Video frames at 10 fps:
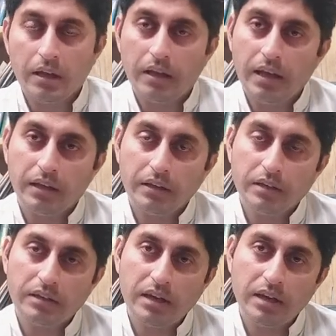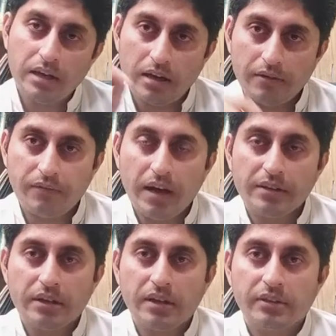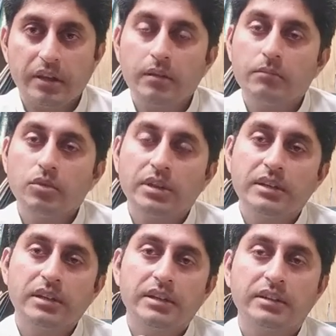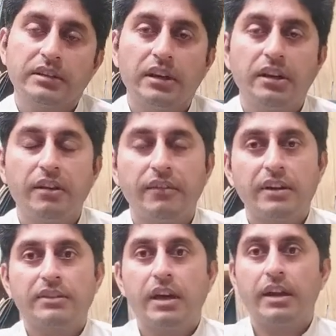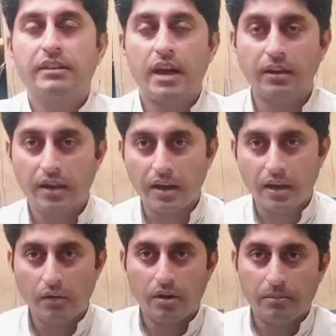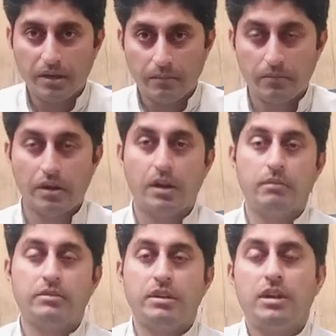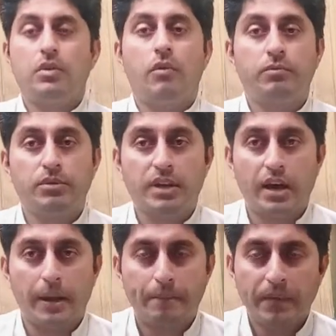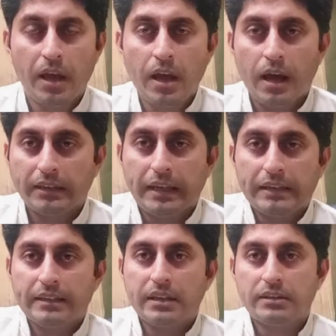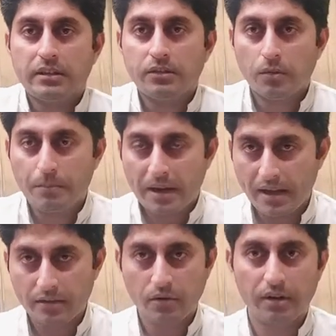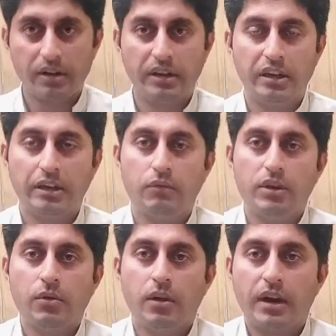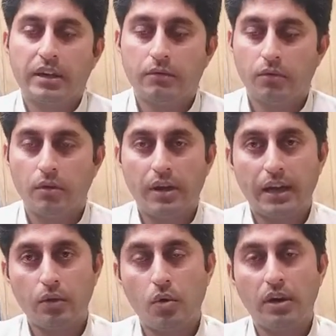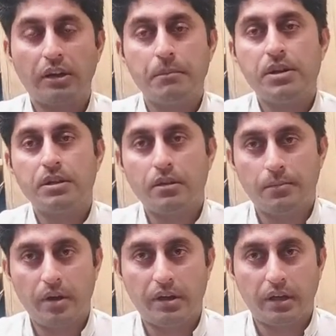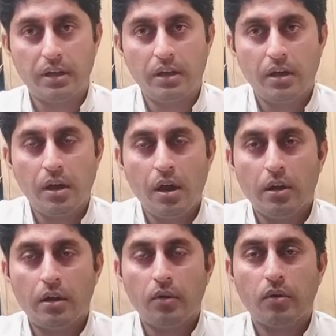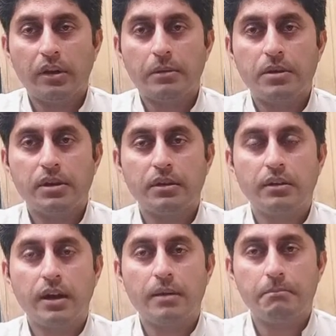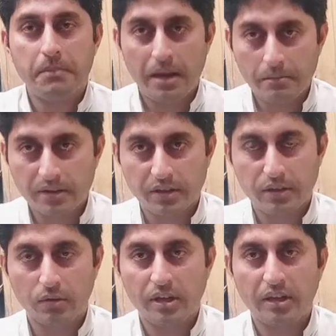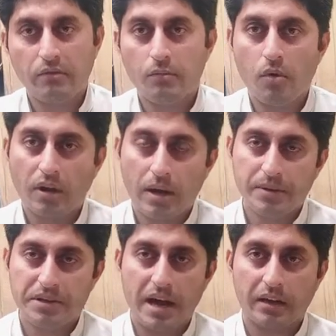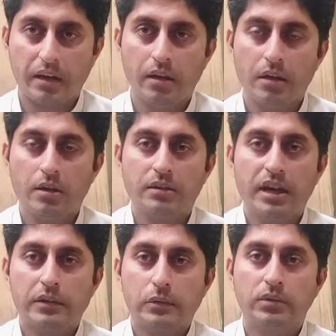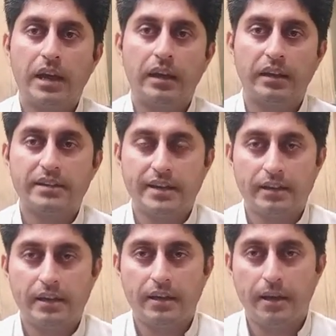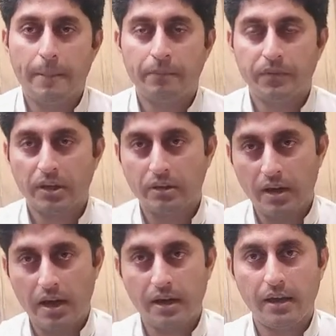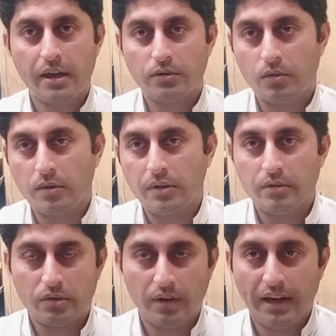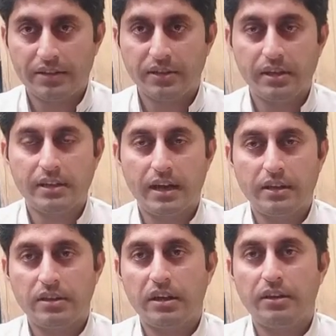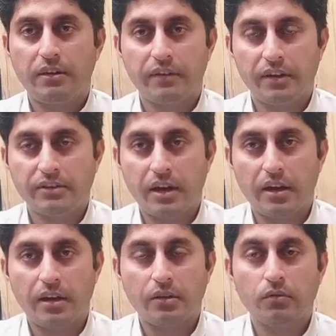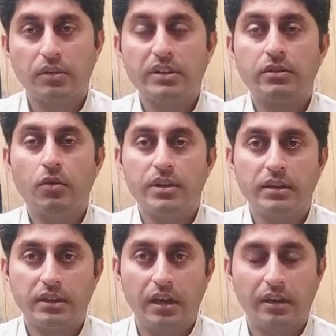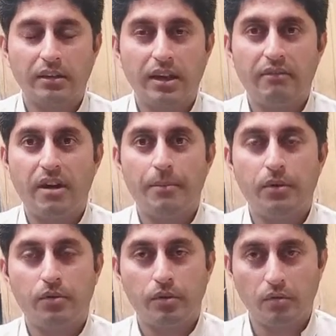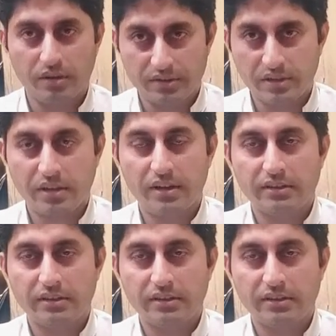लेकिन ये फ़लान तरीक़ से मुसलसल इसके अंदर इंटरफेयर कर रहा है तंग कर रहा है और हमें जहनी कोफ पहुँचा रहा है अदालत के अंदर जो पहला जो ऑर्डर करेगी वो ये होगा कि वो एक लोकल कमीशन अपॉइंट करेगी लोकल कमीशन का मेन मकसद ये होता है कि वो मौका पे जाके सारी सूरत हाल का जायज़ा लेगा कि आया जो इन्होंने जो अलज किया जा रहा है जी के इंटरफेरेंस कर रहे हैं तो वो किस नोयत की है कि क्या वहाँ पर उन्होंने कोई कंस्ट्रक्शन